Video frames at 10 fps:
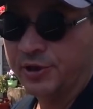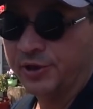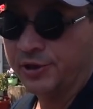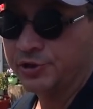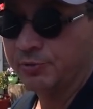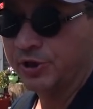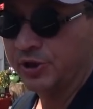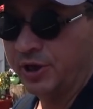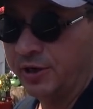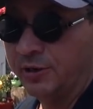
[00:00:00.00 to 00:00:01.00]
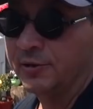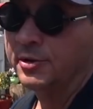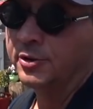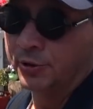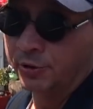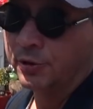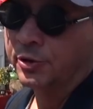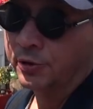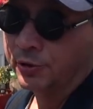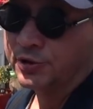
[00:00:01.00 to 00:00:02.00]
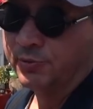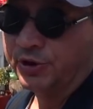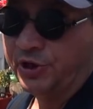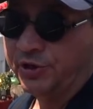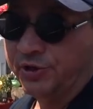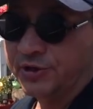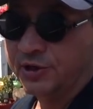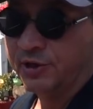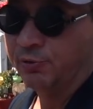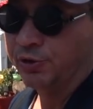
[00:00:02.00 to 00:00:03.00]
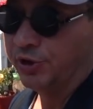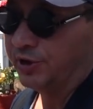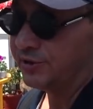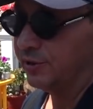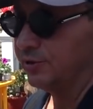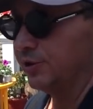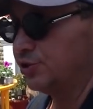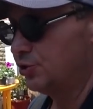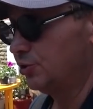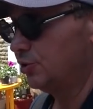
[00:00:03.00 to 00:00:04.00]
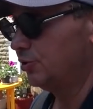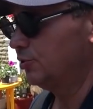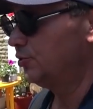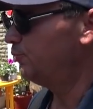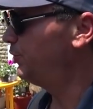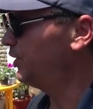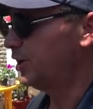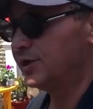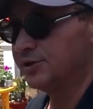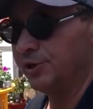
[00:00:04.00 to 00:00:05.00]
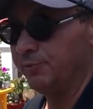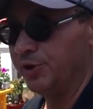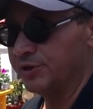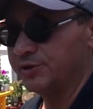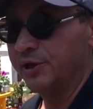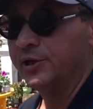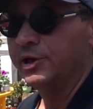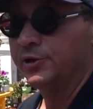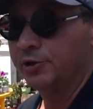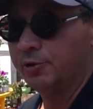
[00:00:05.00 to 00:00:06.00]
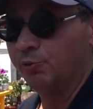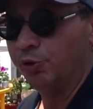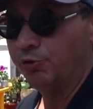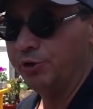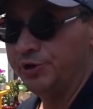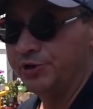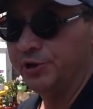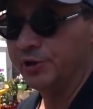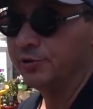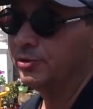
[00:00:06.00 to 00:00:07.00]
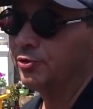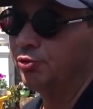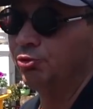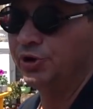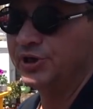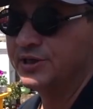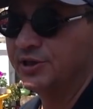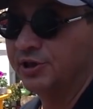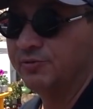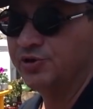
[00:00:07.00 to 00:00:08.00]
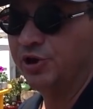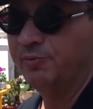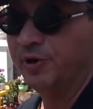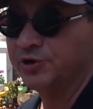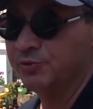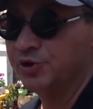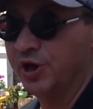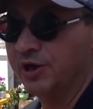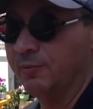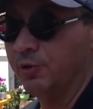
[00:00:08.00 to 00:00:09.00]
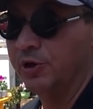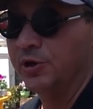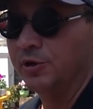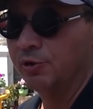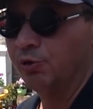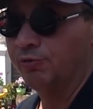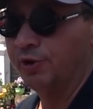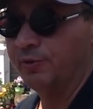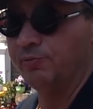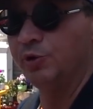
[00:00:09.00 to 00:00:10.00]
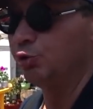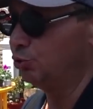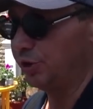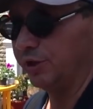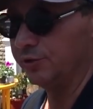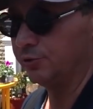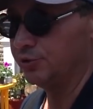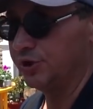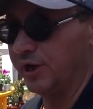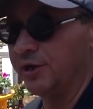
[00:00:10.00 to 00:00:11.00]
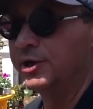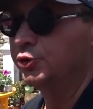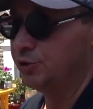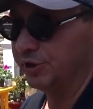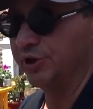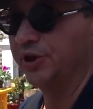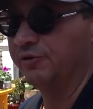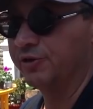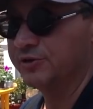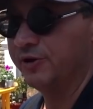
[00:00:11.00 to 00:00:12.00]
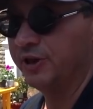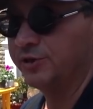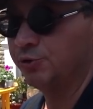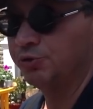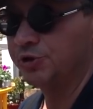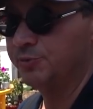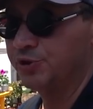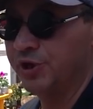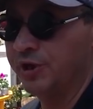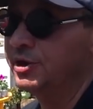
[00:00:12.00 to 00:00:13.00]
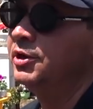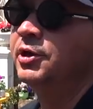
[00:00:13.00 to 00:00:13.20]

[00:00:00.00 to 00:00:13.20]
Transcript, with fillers: на нашем канале. Смотрите, если кому интересно. Значит, э, прекрасное место. К морю идти, ну, если таким черепашим шагом, ровно минута, друзья. То есть это так, в развалочку, не спеша.